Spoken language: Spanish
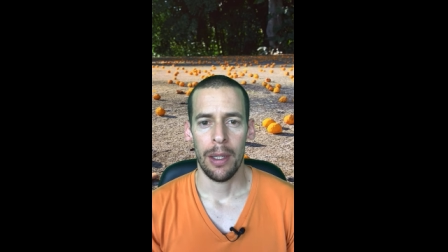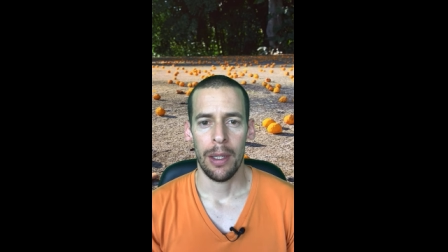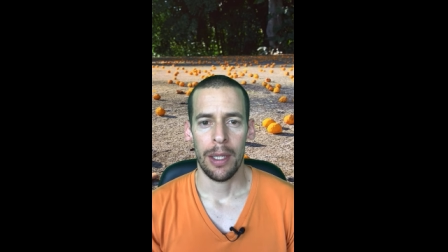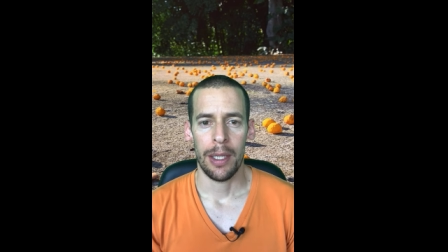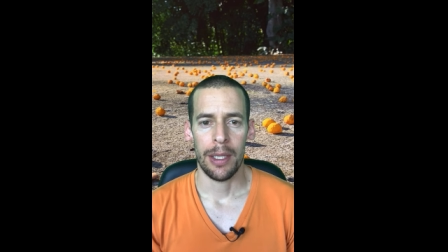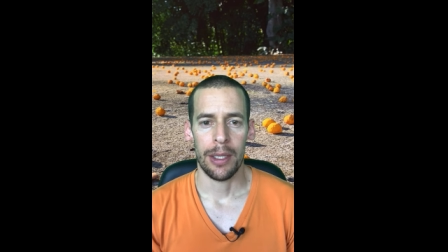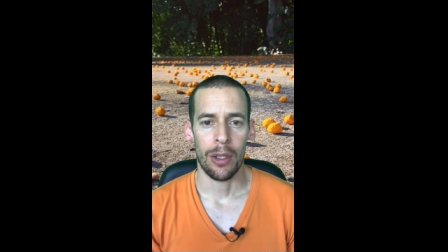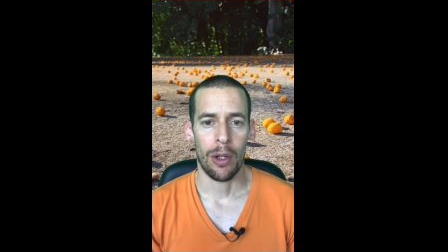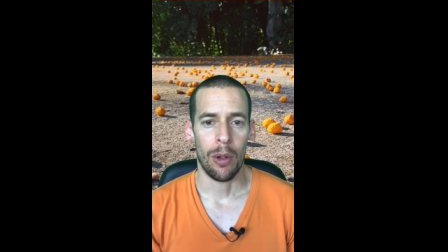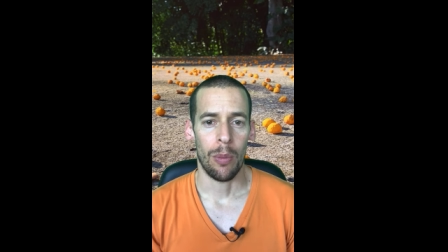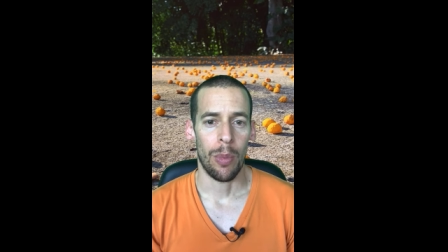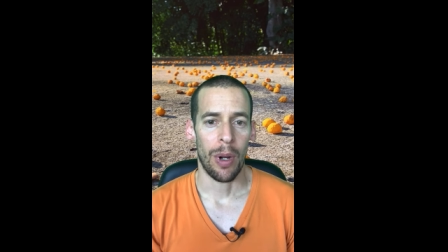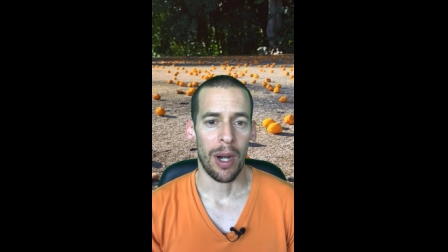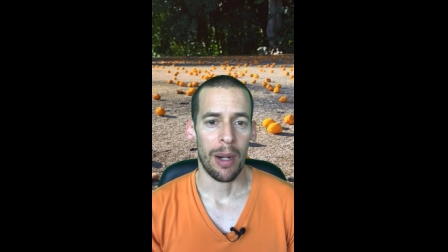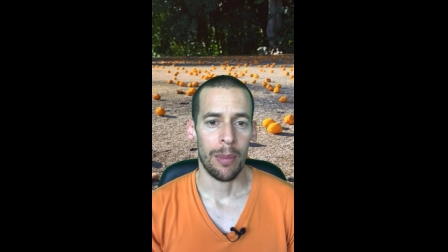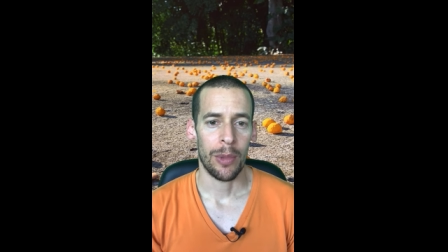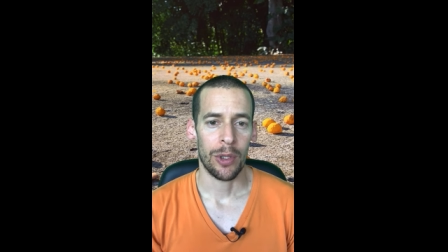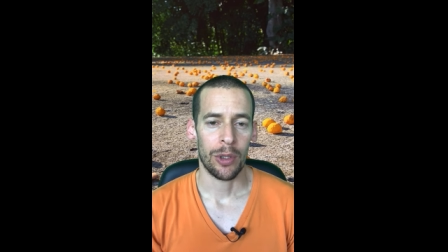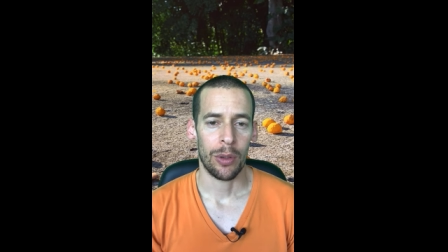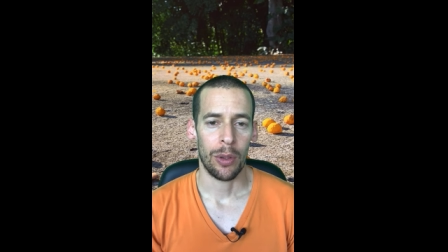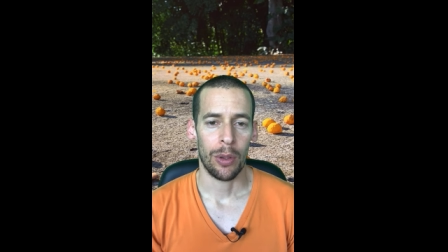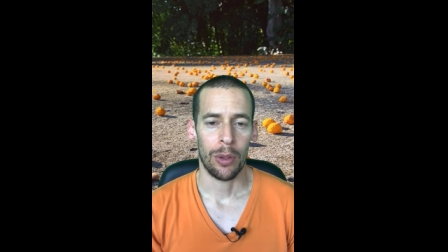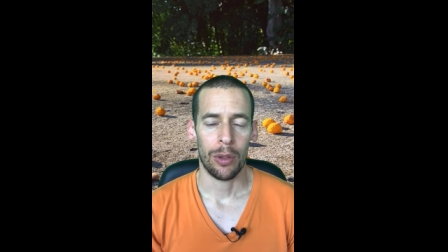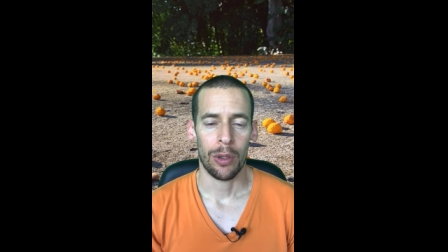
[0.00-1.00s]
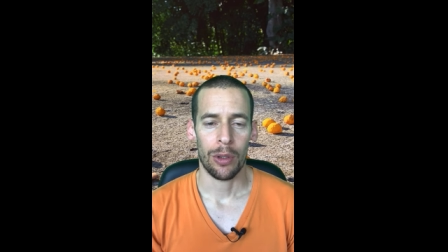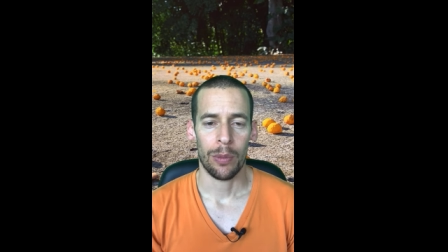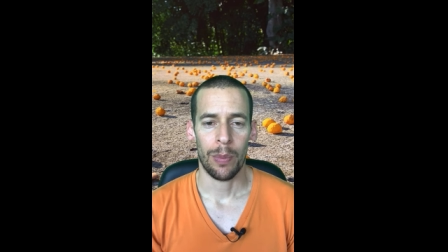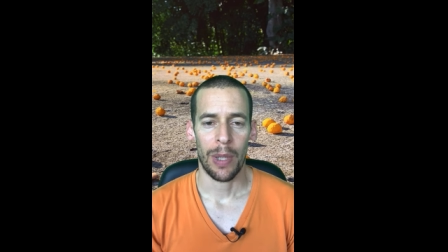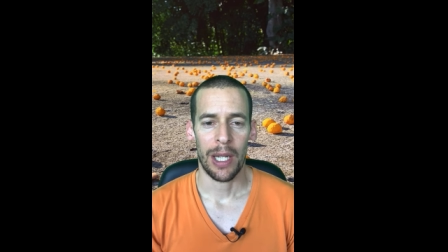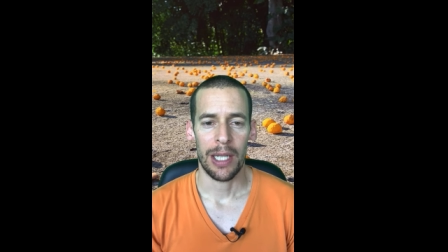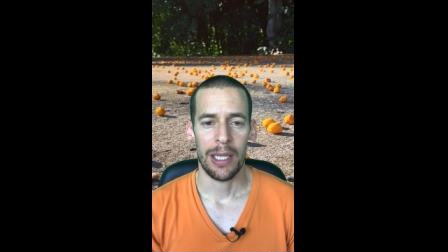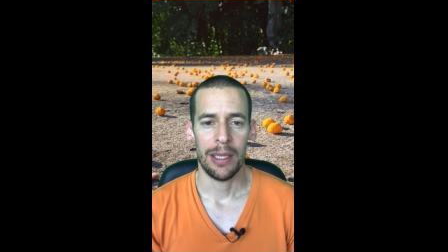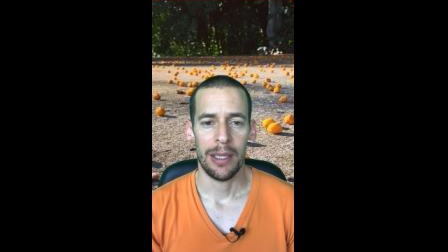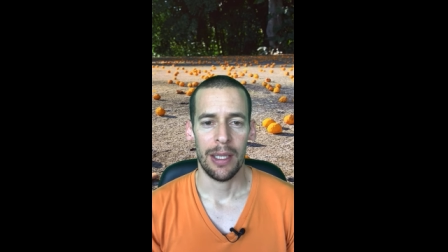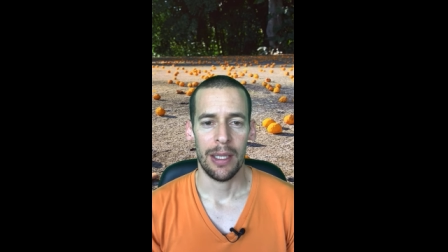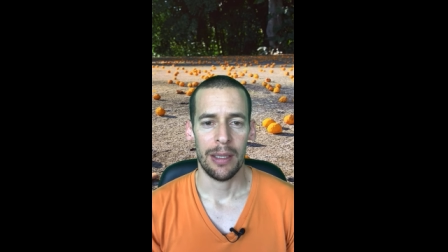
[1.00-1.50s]
Y si comparamos con otros
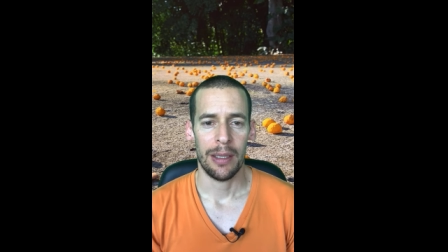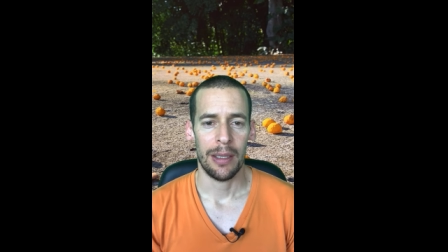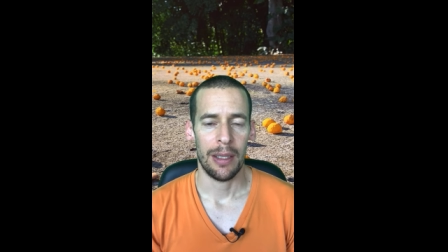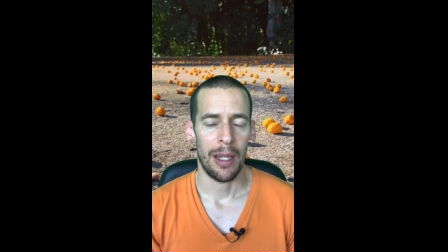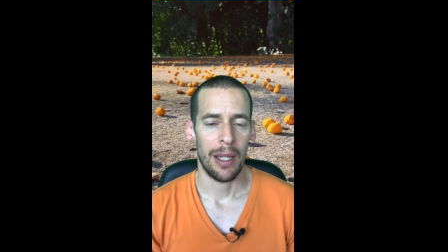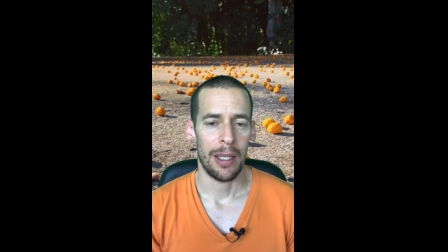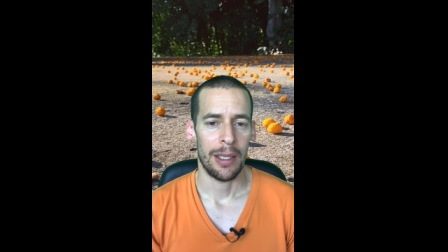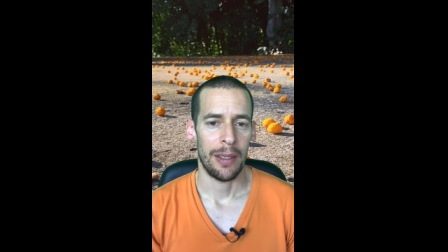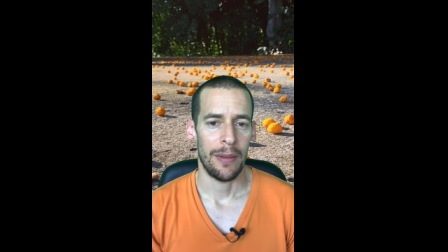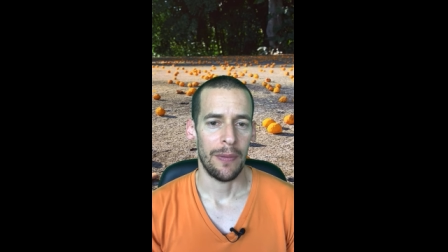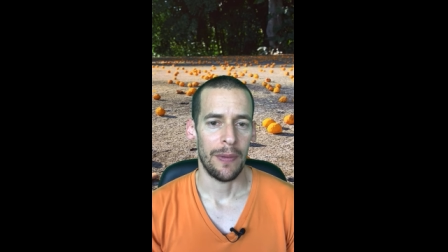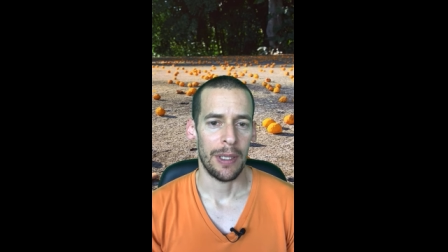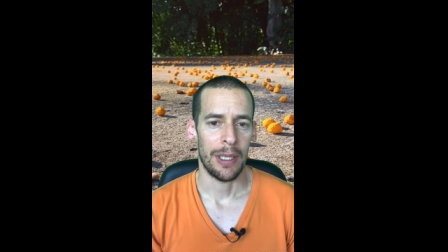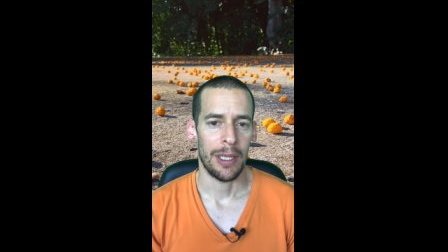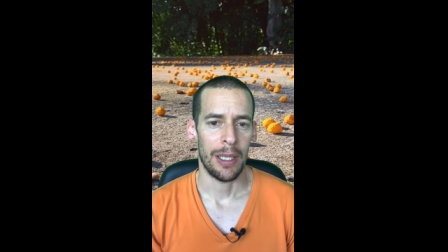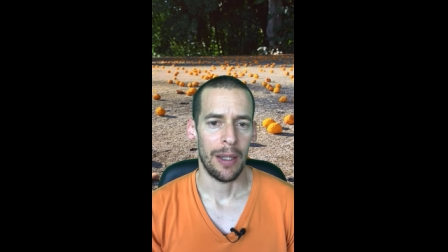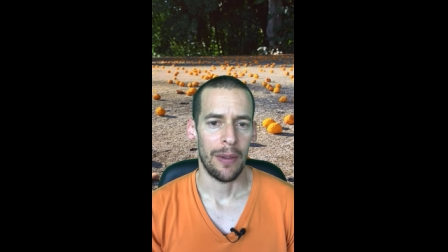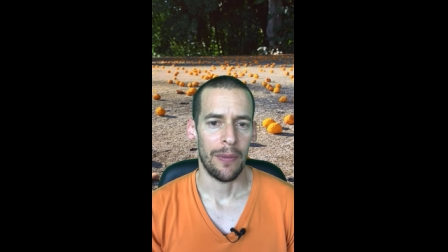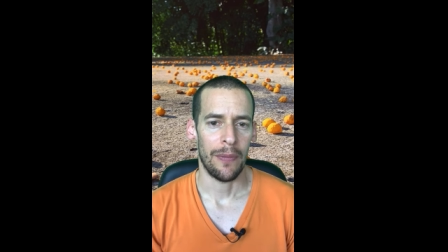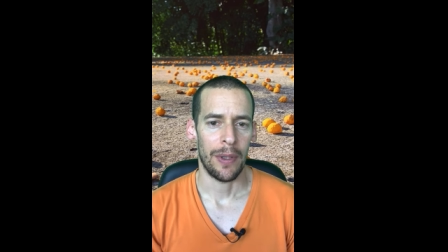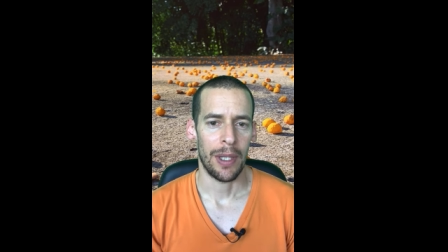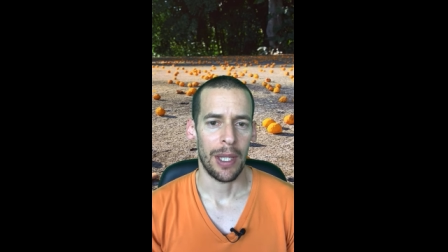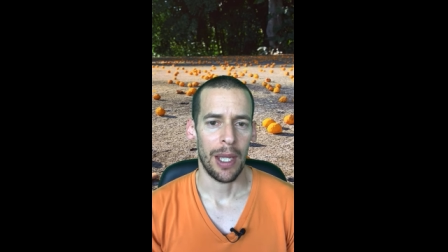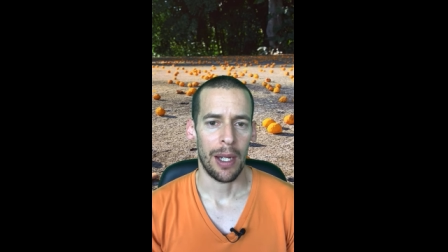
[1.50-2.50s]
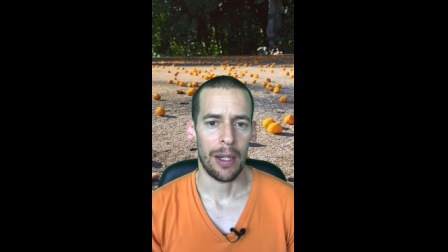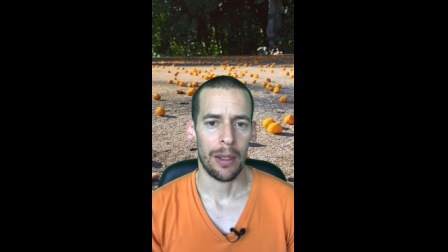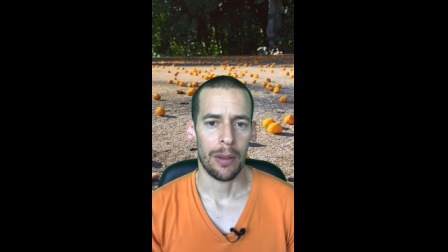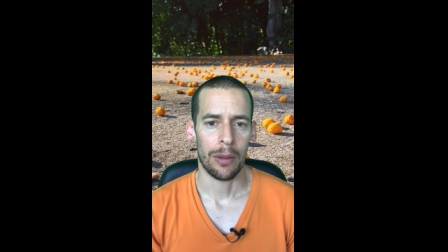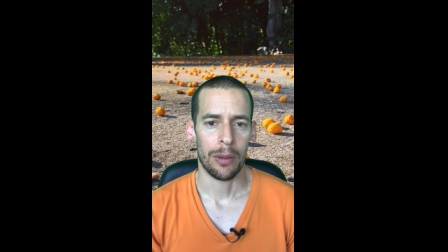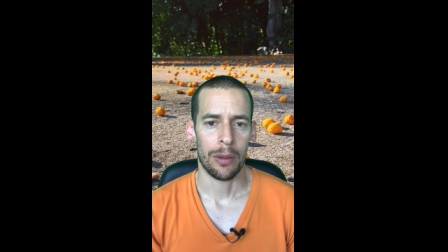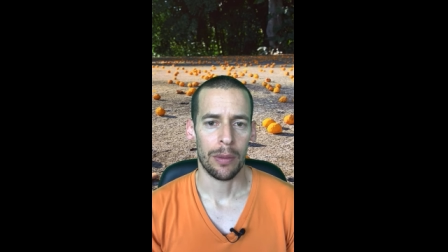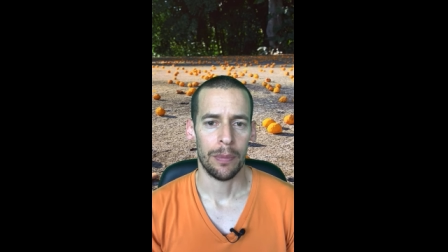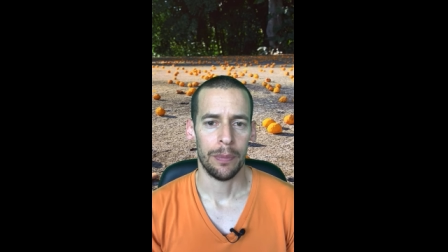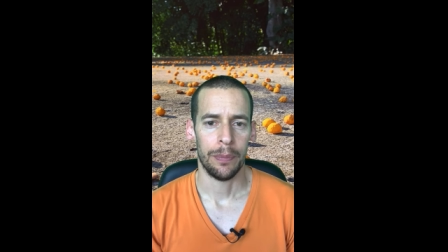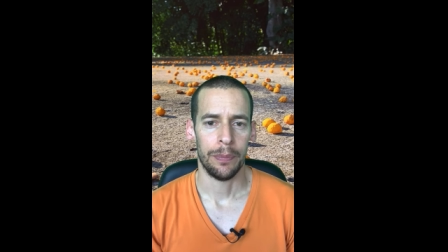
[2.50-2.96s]
países, es difícil envidiarlos.